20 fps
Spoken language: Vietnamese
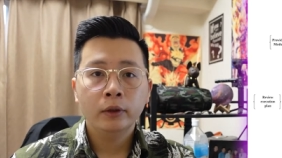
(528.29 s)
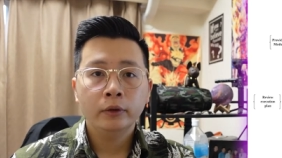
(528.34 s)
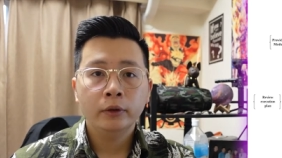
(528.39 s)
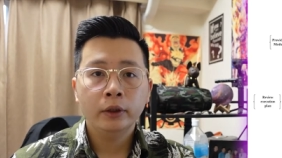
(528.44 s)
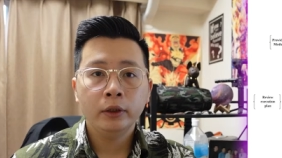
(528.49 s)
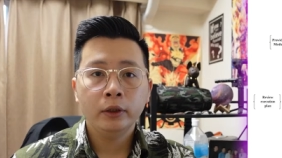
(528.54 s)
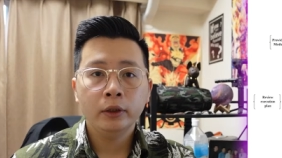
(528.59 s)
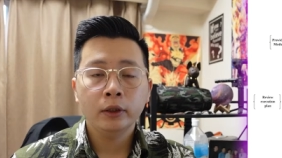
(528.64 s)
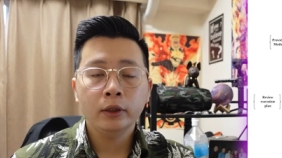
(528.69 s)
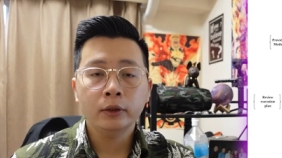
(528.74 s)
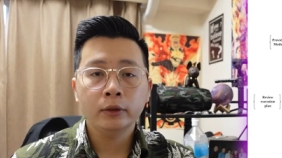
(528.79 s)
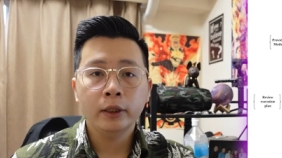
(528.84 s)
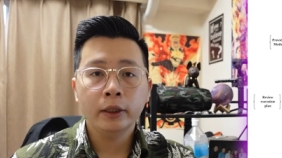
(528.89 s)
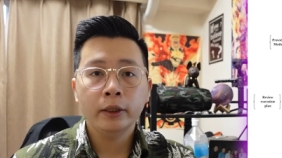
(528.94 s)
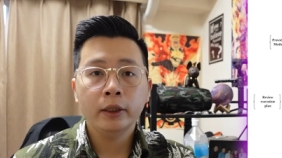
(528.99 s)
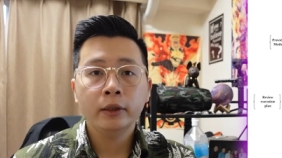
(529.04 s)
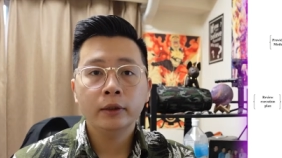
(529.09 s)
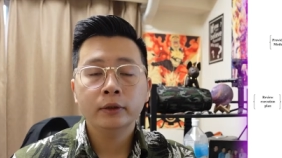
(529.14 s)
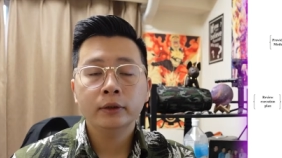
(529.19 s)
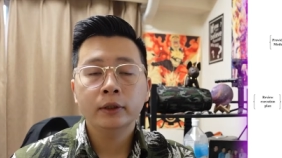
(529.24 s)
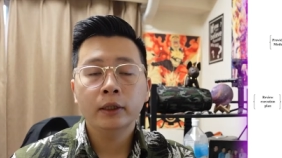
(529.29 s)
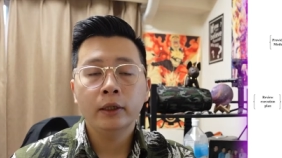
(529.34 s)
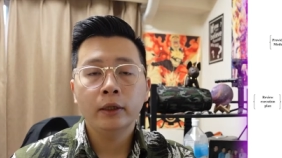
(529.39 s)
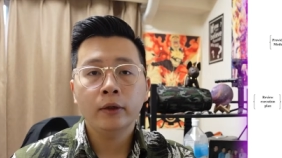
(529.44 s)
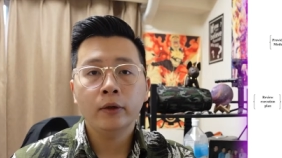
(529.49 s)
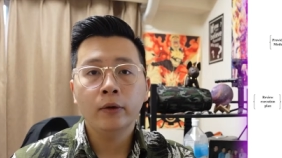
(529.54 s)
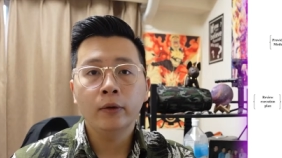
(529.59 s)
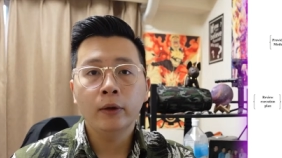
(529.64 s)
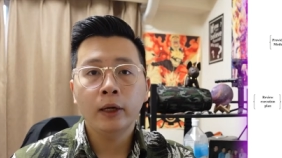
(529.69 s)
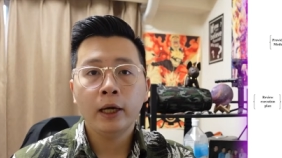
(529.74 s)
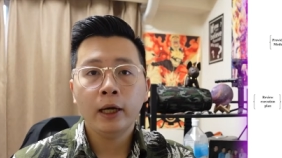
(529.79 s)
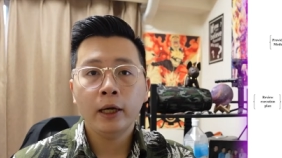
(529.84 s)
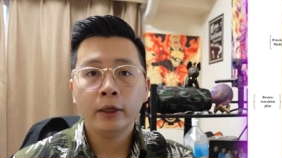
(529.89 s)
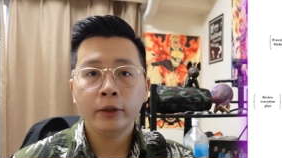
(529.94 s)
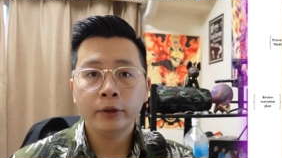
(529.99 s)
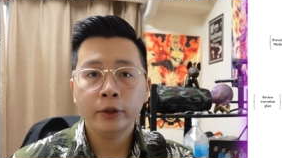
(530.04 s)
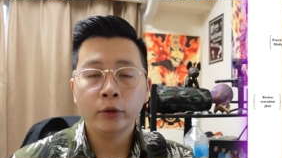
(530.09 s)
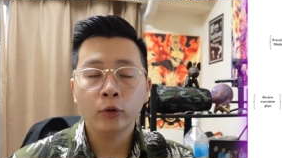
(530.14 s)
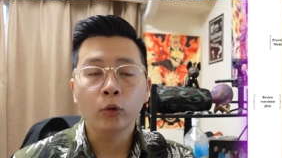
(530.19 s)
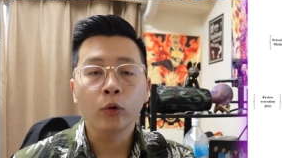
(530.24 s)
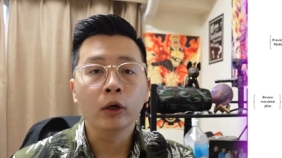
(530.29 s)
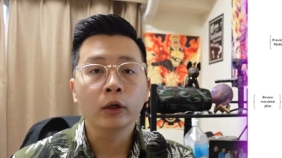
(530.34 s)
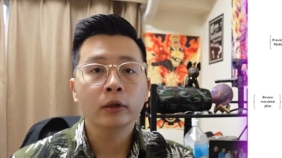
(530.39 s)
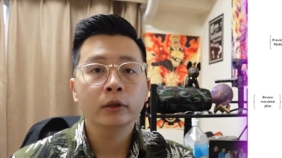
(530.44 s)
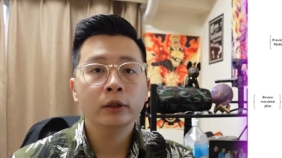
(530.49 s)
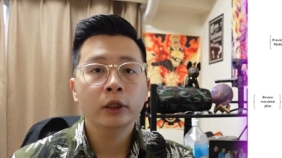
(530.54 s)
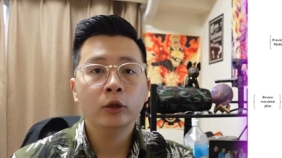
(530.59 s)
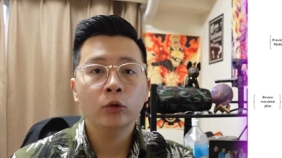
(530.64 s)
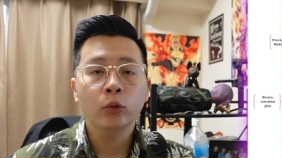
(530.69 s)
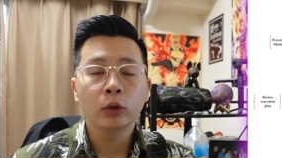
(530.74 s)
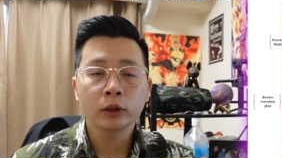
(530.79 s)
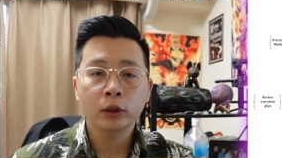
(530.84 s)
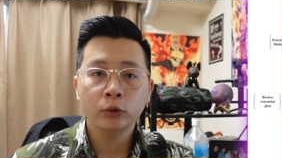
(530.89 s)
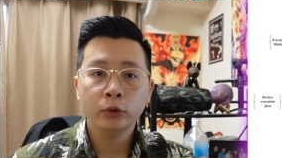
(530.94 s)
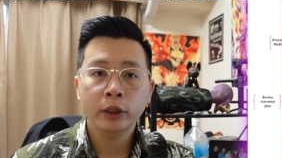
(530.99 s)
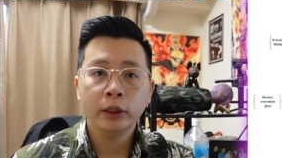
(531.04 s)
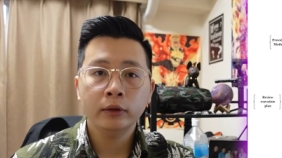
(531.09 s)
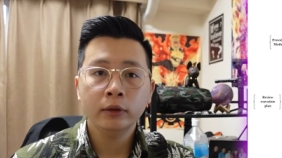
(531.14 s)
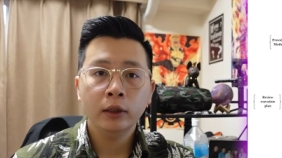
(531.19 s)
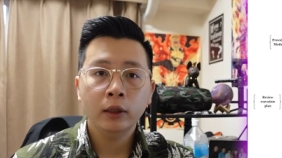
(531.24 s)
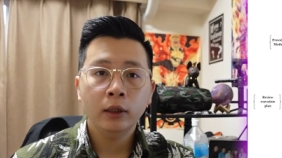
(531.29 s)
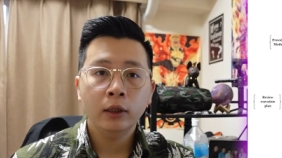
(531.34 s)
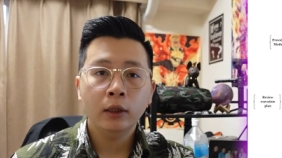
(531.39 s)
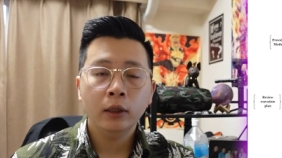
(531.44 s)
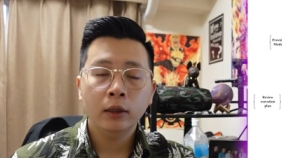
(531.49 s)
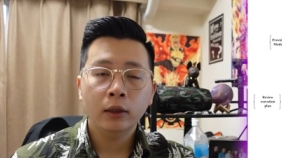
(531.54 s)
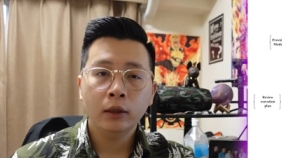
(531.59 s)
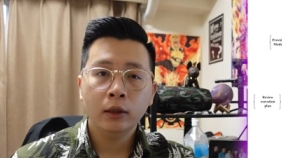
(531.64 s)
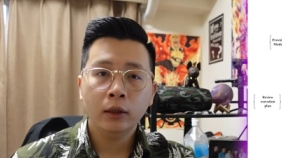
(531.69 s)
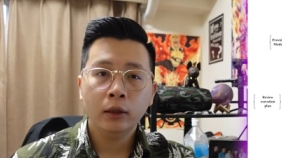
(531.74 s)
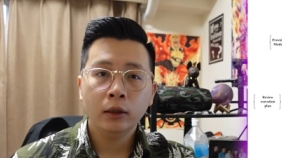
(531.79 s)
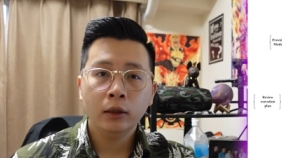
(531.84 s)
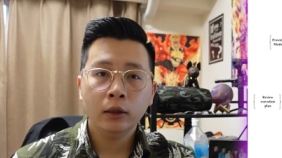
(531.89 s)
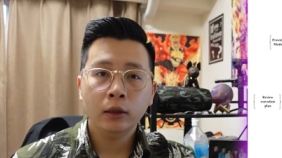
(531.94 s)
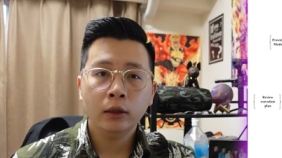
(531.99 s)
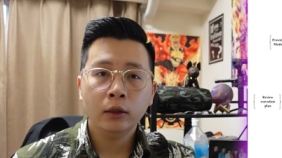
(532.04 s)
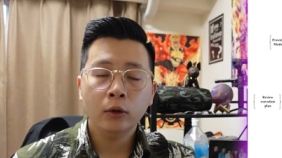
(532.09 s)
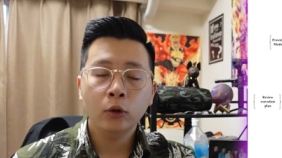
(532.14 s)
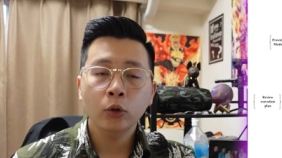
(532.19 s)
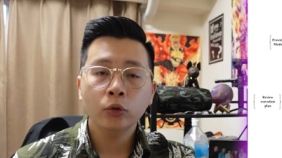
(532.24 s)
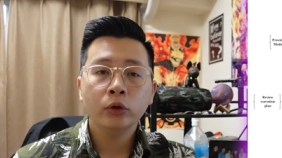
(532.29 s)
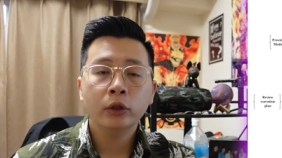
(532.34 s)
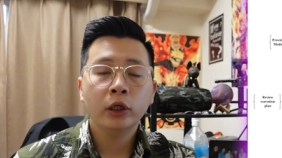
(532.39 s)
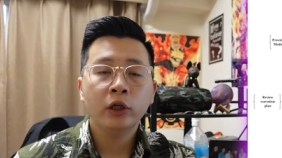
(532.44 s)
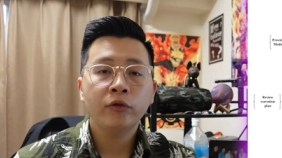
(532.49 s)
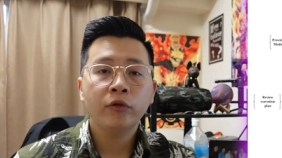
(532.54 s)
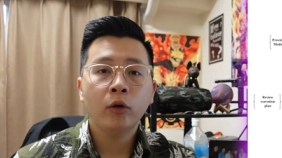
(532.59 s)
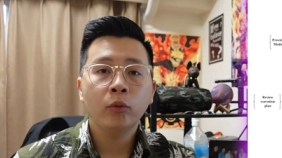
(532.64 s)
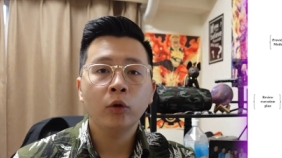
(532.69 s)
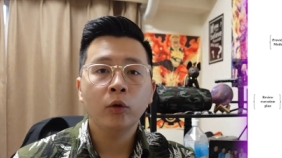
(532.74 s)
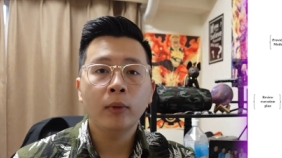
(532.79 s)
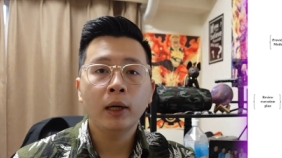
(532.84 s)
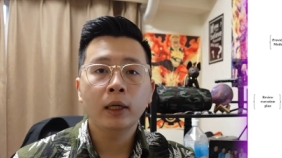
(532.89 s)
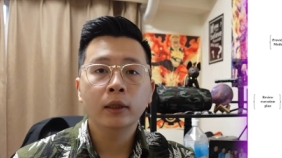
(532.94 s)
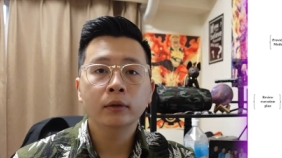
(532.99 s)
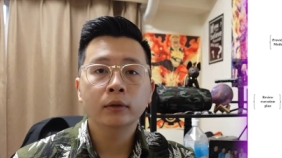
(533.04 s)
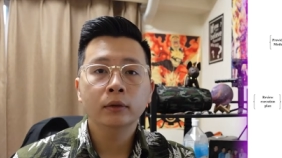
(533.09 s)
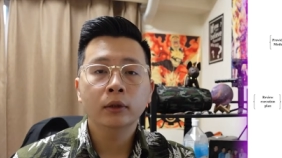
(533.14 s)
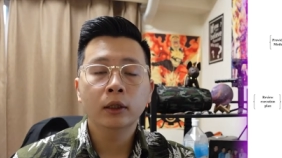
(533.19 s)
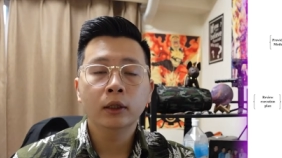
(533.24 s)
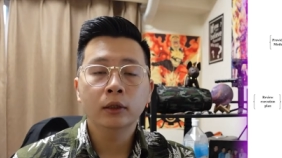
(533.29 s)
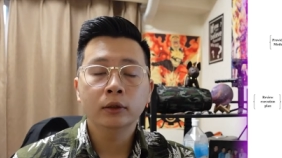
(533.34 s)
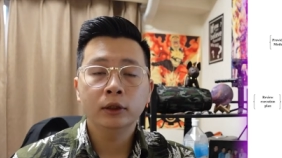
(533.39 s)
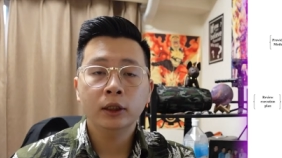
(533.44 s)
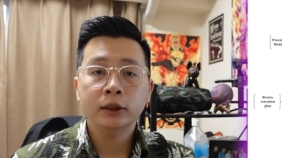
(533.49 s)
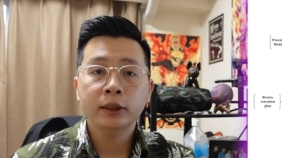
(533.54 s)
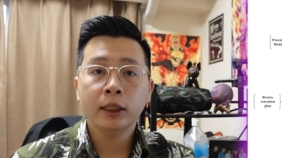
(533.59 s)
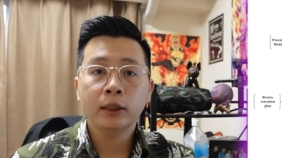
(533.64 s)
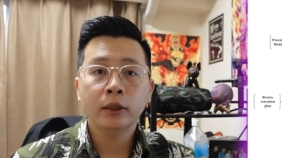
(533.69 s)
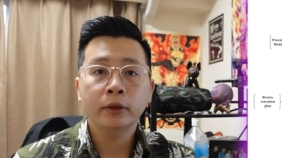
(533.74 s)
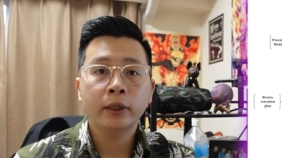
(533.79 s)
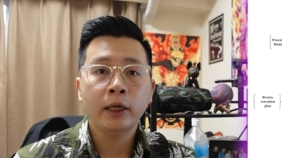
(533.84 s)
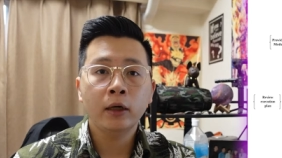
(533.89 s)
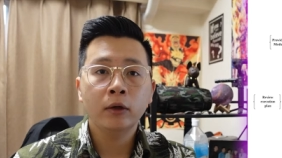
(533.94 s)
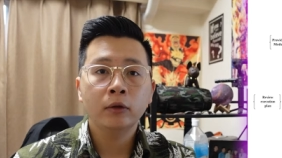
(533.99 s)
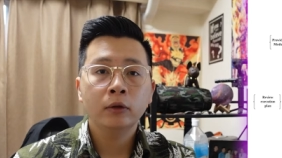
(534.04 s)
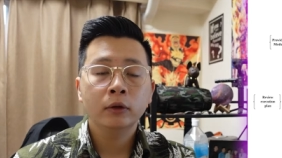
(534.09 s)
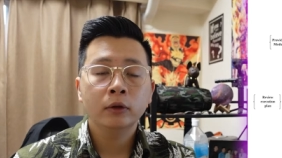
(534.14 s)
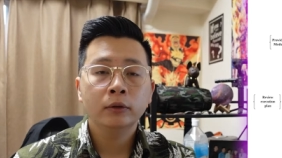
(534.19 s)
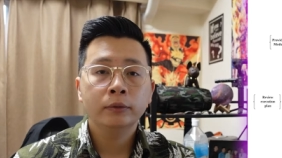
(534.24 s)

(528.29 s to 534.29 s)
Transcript: thì ở đây ấy, sẽ có hai cái tình huống tình huống đầu tiên là cái code terraform của bạn uh, chưa chạy lần nào